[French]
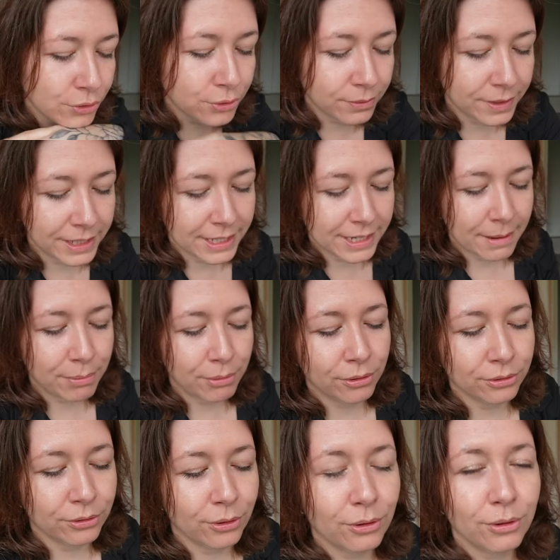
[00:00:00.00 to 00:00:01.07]
Je vais déjà
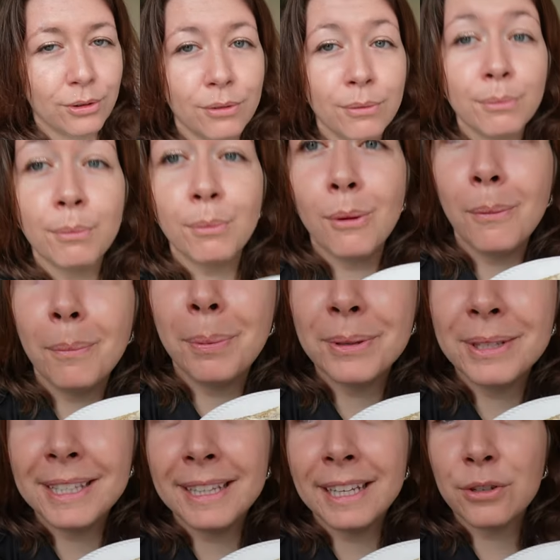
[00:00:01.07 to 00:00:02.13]
prendre mon
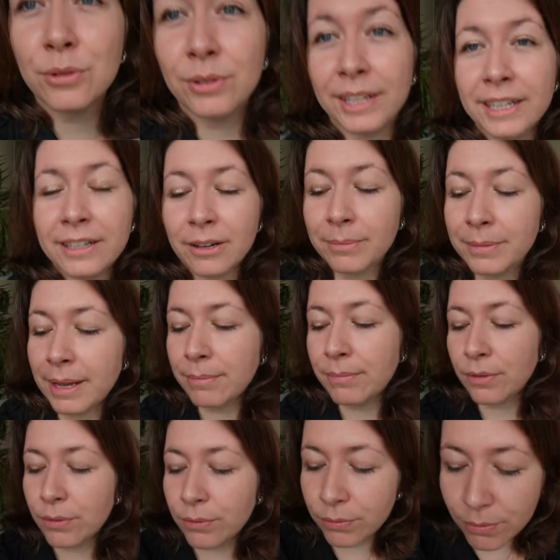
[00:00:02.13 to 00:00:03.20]
petit déjeuner. Comme d'hab,
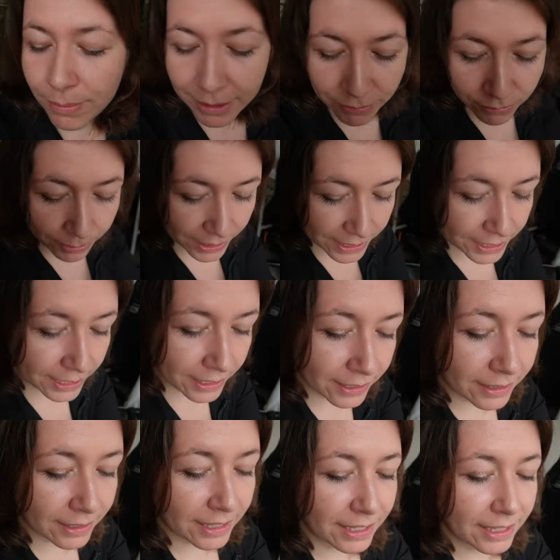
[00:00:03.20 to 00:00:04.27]
vous m'accompagnez
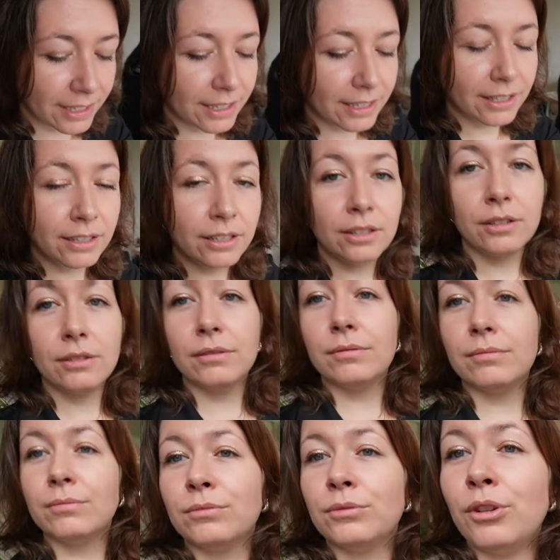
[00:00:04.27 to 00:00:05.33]

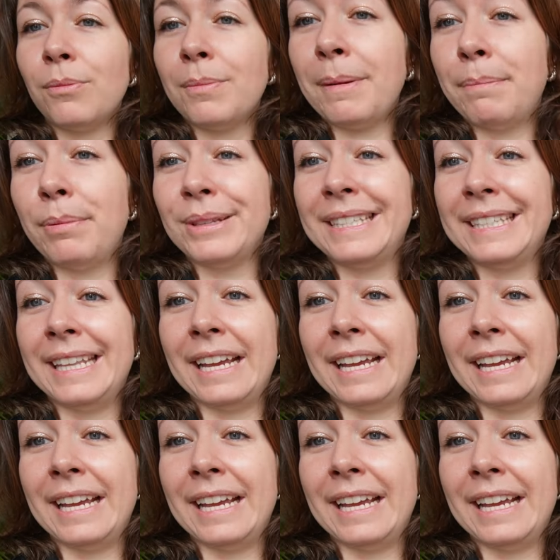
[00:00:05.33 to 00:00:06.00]
dans mes petits